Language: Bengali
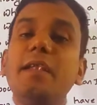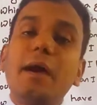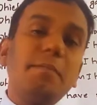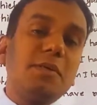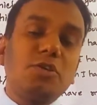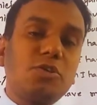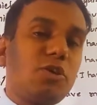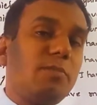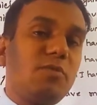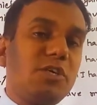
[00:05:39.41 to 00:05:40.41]
নামবাচক
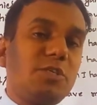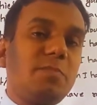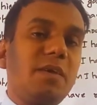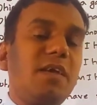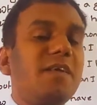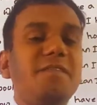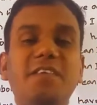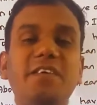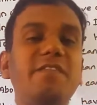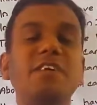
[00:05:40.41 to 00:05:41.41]
শব্দ আসবে
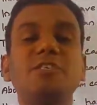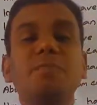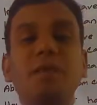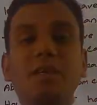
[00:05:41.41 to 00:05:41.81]
ভার্ভ আসবে